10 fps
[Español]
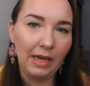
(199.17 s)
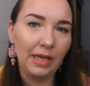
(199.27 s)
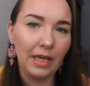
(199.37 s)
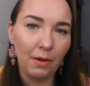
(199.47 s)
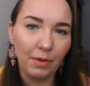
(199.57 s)

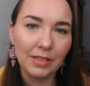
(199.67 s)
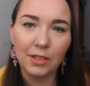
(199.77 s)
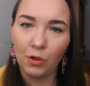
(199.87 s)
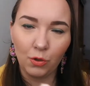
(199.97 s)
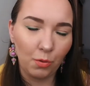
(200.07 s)
aquella
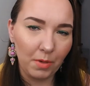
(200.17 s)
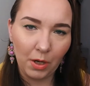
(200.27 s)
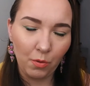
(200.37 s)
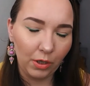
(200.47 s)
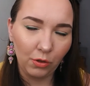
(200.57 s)
vez yo no me
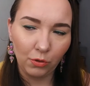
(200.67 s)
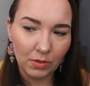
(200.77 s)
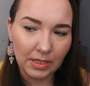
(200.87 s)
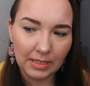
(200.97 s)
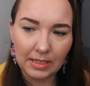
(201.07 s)
acuerdo
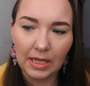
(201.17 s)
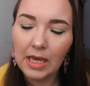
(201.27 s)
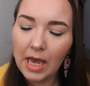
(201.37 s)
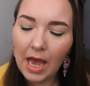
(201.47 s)
no sé si